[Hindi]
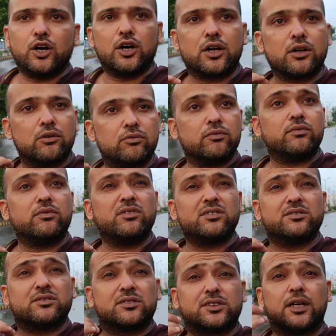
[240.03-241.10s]
और
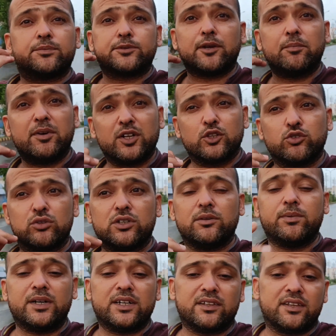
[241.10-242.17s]
सबसे बड़े दुख
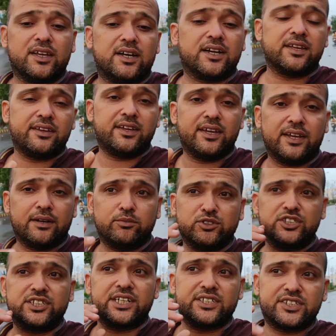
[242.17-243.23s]
की बात यार ये है
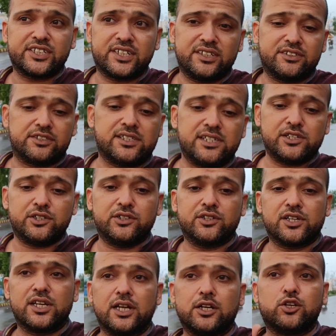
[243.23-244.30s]
मुझे टेंशन इसलिए हो
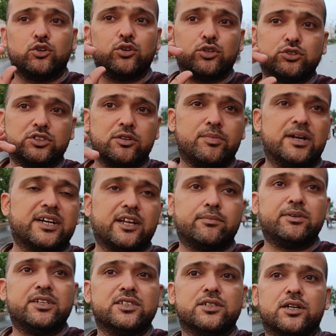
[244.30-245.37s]
रही है क्योंकि उससे बैठा
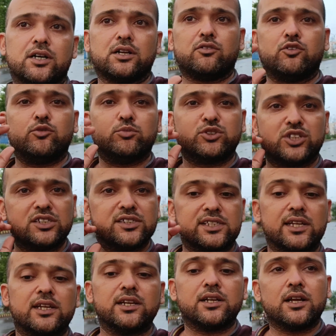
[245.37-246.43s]
भी नहीं जा रहा वो
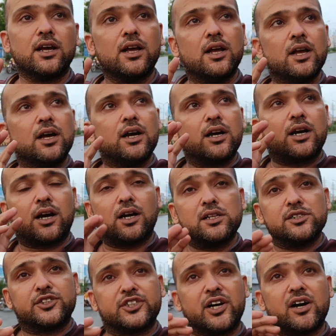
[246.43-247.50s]
मुसलसल
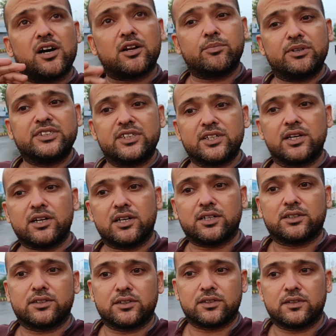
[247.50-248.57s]
कल चार बजे
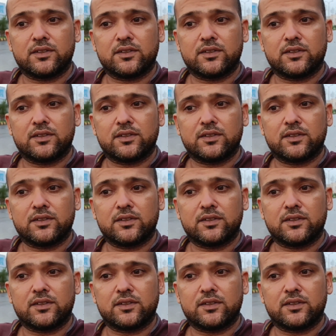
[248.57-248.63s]
रात